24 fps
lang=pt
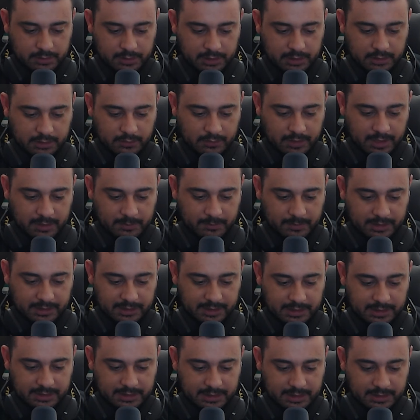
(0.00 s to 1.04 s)
E não era para
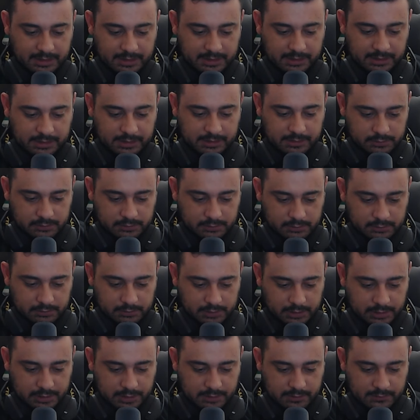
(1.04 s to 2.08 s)
ter entrado aqui. Ó,
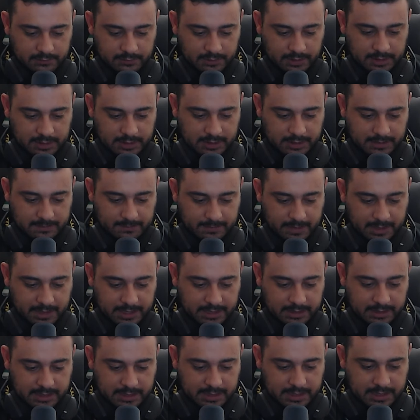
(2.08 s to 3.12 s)
ativei ali a
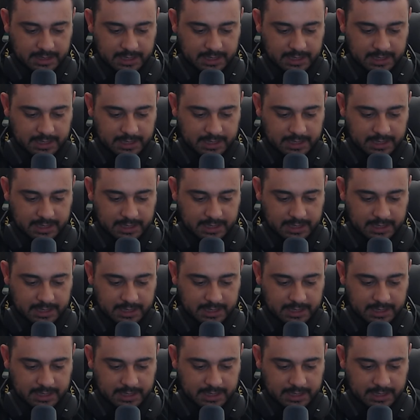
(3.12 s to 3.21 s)
parada.